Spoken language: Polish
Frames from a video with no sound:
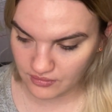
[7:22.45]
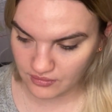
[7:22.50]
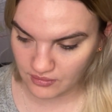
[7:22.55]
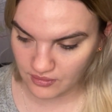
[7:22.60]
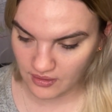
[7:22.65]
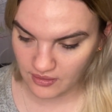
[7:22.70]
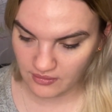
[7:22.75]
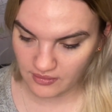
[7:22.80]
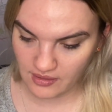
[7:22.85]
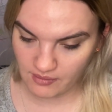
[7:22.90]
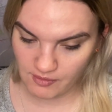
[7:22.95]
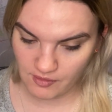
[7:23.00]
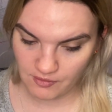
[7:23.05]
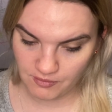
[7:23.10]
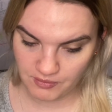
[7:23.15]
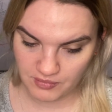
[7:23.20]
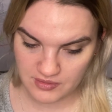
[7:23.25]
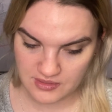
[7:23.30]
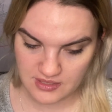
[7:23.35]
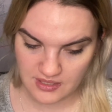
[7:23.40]
którego
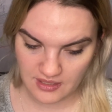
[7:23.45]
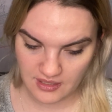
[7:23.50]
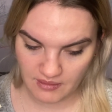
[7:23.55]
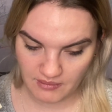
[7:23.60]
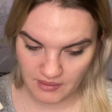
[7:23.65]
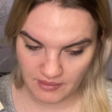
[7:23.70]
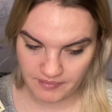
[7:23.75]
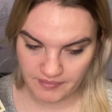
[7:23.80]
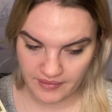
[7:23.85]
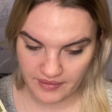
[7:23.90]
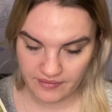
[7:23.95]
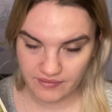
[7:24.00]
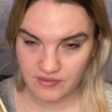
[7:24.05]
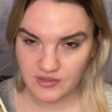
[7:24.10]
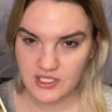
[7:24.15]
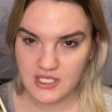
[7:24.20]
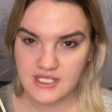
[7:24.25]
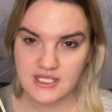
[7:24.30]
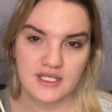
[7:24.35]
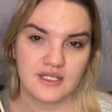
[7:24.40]
najpierw poznajemy w
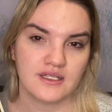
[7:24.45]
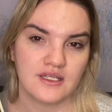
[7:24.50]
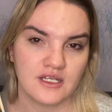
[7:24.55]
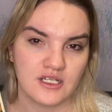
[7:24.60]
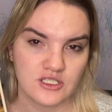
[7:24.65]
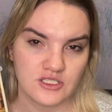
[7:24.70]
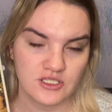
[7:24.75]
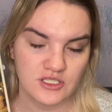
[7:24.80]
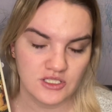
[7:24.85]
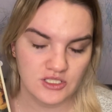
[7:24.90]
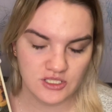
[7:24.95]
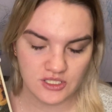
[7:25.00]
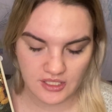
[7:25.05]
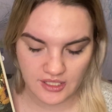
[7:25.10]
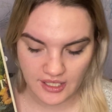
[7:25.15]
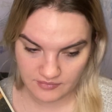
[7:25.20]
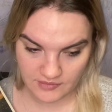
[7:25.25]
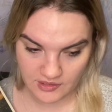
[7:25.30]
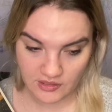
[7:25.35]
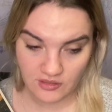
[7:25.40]
czasach teraźniejszych
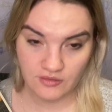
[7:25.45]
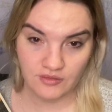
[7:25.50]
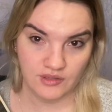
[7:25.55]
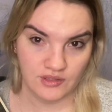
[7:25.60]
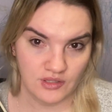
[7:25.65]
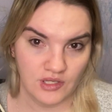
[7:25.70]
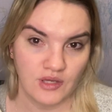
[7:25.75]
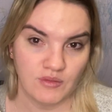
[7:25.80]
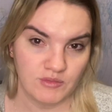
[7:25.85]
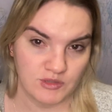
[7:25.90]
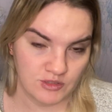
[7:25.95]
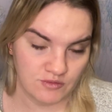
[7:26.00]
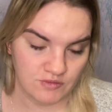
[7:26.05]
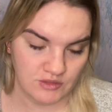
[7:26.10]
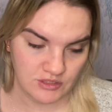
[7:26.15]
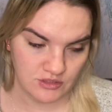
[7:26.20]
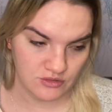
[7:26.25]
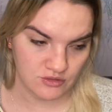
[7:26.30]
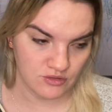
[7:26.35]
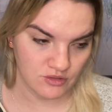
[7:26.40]
i dowiadujemy się
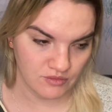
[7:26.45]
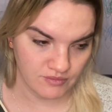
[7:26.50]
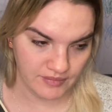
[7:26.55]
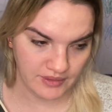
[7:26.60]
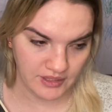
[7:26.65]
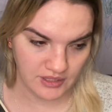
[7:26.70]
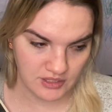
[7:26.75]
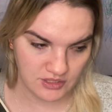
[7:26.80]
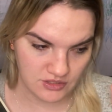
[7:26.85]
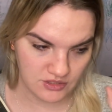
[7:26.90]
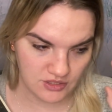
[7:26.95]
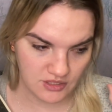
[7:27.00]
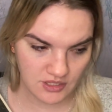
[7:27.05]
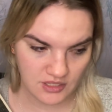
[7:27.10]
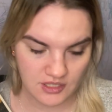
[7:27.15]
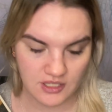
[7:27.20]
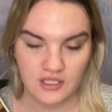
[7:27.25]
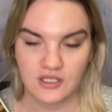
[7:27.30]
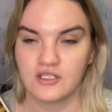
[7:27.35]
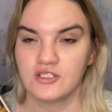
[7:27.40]
właśnie, że on ma jakieś
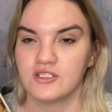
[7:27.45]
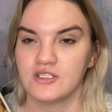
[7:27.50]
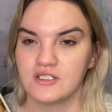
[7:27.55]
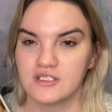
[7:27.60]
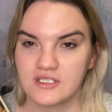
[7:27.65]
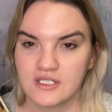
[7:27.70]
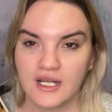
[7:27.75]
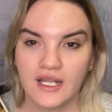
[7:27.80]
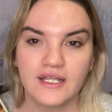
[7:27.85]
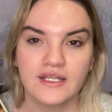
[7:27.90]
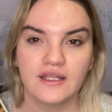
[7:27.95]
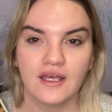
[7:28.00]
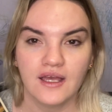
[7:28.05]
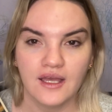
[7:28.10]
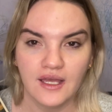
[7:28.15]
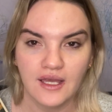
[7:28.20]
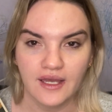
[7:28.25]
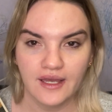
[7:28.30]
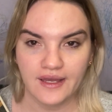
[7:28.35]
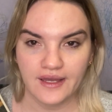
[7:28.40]
kilka tysięcy lat
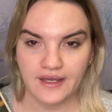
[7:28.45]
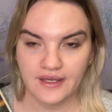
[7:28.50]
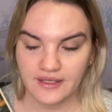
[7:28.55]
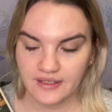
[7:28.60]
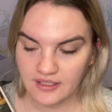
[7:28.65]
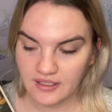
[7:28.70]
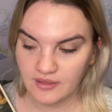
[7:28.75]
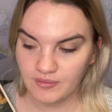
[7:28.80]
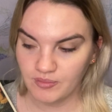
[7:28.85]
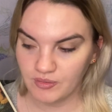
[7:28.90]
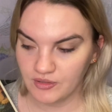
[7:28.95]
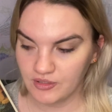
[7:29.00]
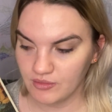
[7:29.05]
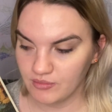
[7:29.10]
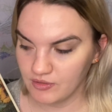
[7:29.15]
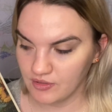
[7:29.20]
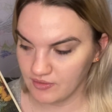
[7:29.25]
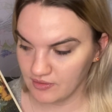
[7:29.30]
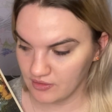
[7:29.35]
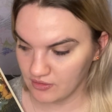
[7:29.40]
e, i
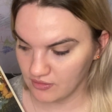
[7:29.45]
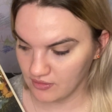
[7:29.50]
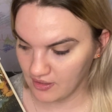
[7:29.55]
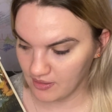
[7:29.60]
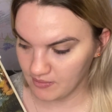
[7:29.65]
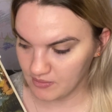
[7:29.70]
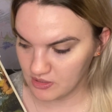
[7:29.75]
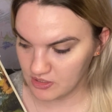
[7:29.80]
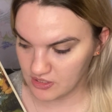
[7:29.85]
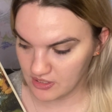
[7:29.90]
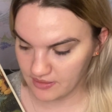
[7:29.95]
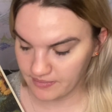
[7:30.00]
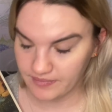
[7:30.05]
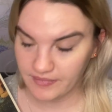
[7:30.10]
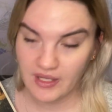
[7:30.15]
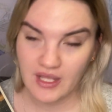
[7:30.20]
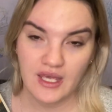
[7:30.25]
potem dowiadujemy się,